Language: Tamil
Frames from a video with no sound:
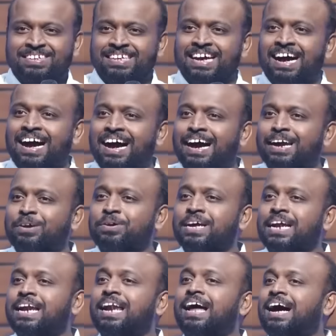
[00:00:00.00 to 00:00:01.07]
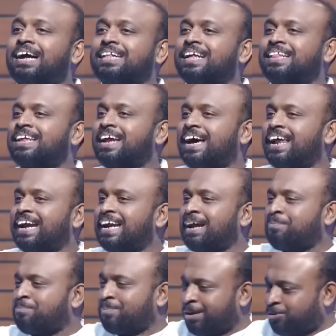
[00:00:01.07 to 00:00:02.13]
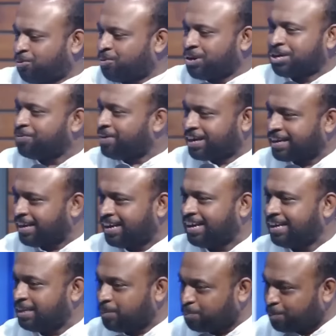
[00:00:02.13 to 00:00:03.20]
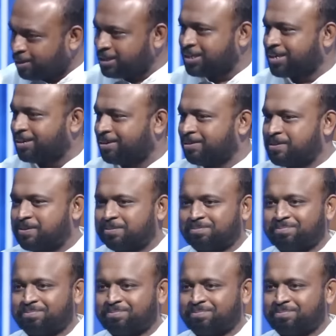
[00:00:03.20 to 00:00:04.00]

யாரும் இல்லாததுனால நம்மை தூக்கி வைக்கல இதை புரிஞ்சுக்கணும்